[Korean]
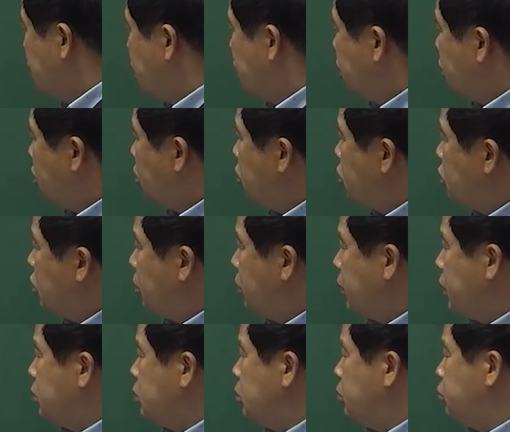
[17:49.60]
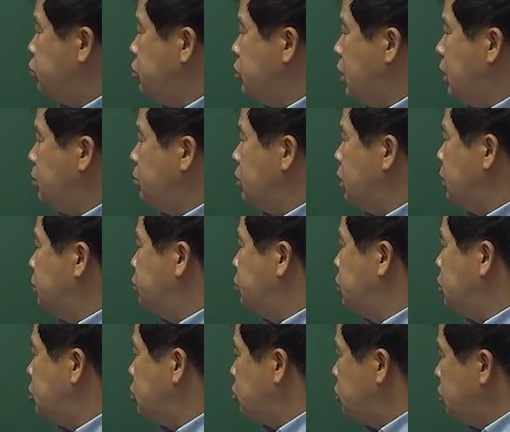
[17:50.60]
결론적으로 말해서 V1분의
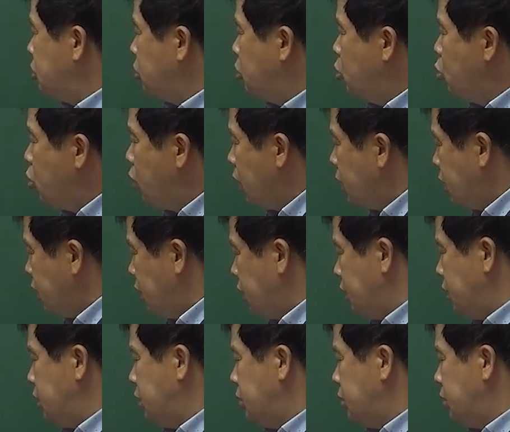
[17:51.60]
V2는 5가 되겠네요.